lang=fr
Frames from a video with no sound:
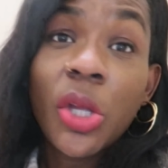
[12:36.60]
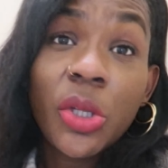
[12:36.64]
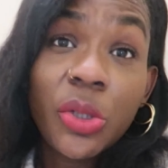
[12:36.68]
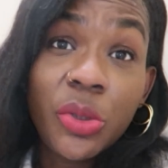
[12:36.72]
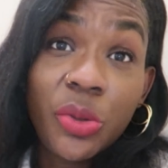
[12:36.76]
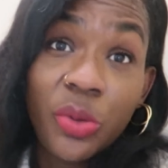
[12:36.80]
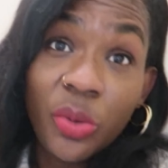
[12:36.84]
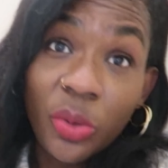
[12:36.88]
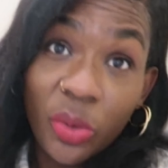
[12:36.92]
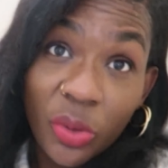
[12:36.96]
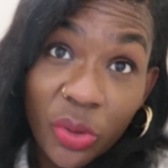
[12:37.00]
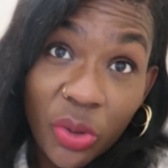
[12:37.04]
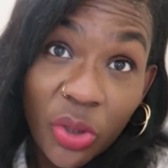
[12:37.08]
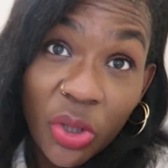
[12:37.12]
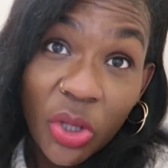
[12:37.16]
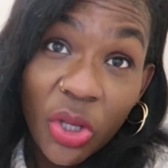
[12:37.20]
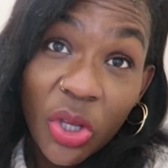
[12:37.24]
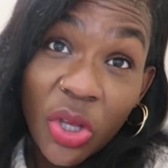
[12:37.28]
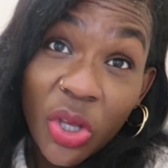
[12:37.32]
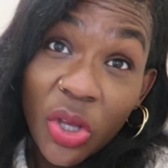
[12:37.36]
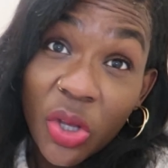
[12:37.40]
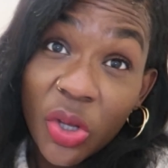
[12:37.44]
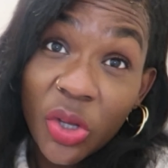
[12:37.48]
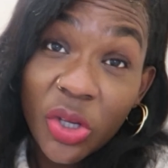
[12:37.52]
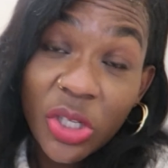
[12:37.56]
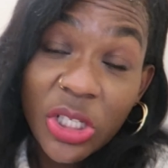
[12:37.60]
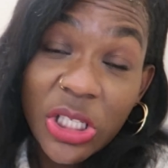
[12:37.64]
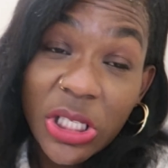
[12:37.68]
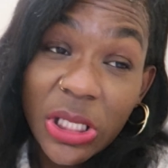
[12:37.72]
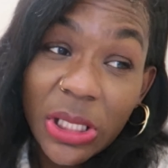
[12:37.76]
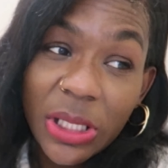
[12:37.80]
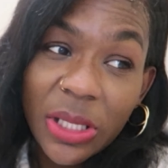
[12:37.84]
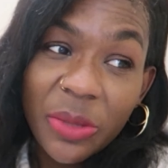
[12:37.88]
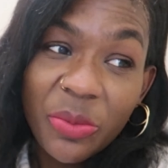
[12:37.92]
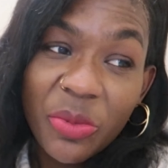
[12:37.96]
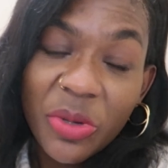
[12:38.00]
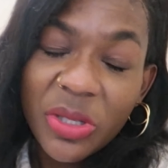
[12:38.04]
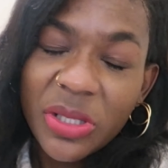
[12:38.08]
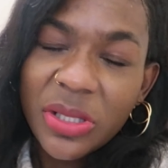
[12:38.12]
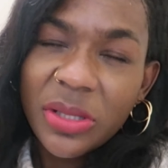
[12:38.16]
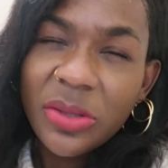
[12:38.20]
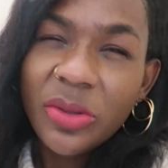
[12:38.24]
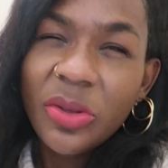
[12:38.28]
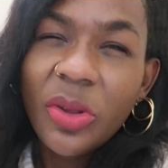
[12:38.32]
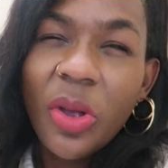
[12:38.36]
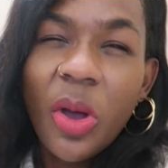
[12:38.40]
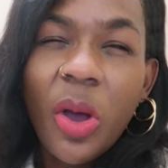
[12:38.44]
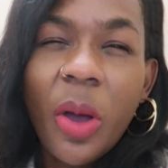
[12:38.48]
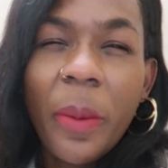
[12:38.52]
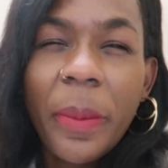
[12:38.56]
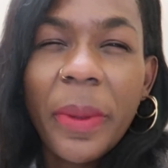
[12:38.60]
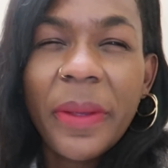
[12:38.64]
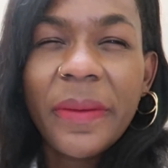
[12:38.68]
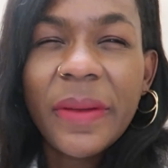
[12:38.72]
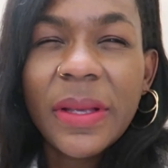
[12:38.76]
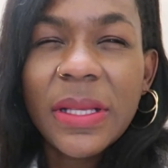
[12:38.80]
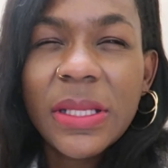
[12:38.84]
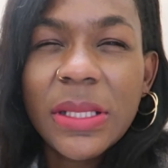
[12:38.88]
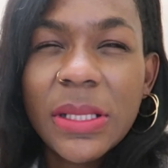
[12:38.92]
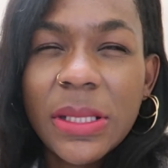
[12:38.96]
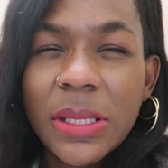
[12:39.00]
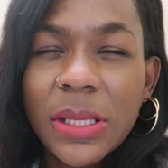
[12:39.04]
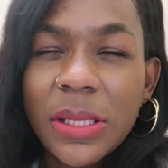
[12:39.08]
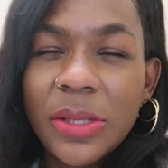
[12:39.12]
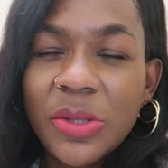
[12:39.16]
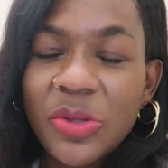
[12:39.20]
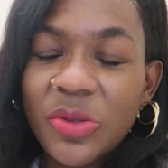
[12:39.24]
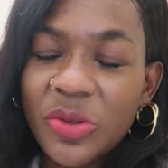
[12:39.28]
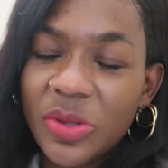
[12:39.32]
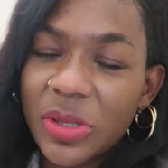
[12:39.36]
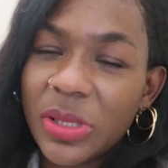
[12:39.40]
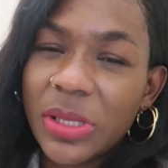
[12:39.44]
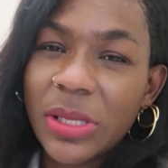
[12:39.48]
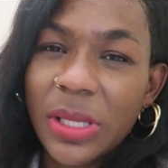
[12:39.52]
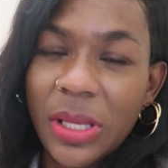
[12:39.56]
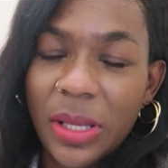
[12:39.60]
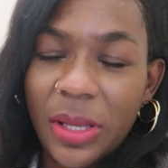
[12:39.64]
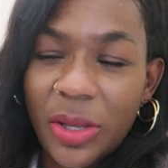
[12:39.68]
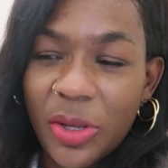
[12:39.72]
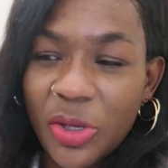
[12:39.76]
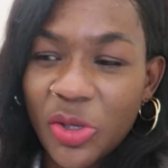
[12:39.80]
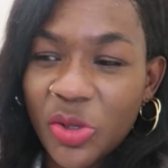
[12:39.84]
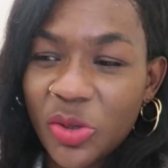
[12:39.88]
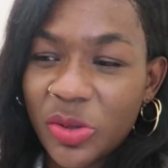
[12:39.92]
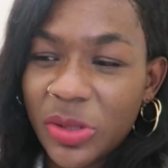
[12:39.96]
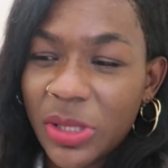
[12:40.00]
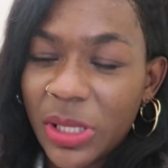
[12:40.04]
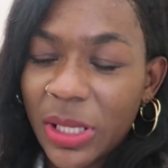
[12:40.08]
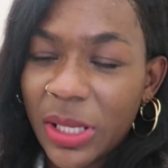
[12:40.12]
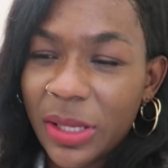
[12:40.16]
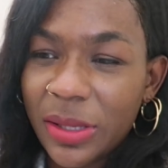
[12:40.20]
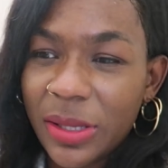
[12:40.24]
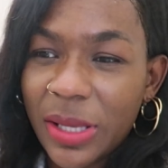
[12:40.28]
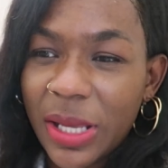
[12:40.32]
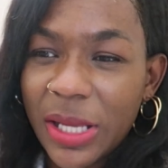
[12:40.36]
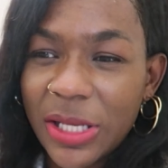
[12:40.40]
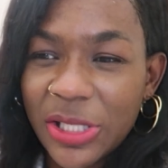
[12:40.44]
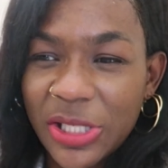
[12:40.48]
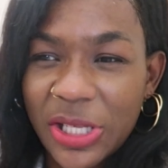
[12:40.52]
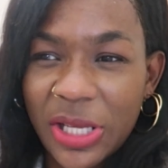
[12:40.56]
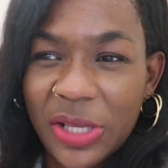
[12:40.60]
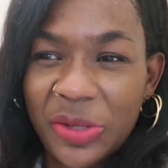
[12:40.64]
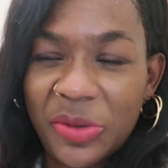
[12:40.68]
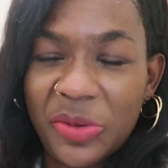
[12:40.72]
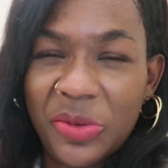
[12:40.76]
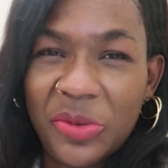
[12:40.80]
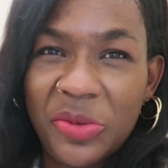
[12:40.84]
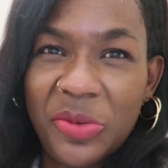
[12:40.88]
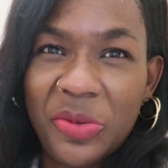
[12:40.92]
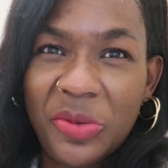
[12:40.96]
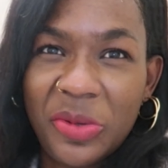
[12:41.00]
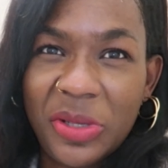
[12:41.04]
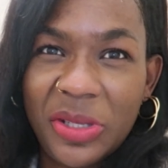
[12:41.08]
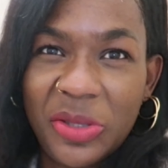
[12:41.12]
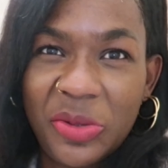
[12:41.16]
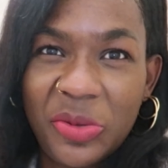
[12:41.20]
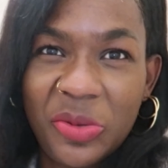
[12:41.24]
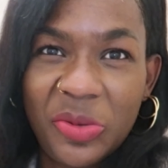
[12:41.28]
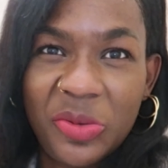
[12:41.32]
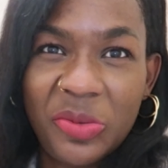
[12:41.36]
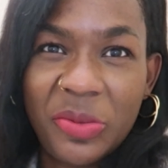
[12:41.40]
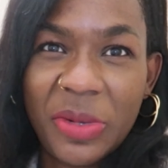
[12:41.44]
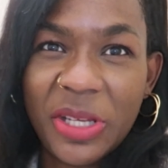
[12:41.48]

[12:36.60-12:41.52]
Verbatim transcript: Donc, euh, chérie me dit, non, mais vas-y, tu sais, je connais quelqu'un à Château d'eau et tout.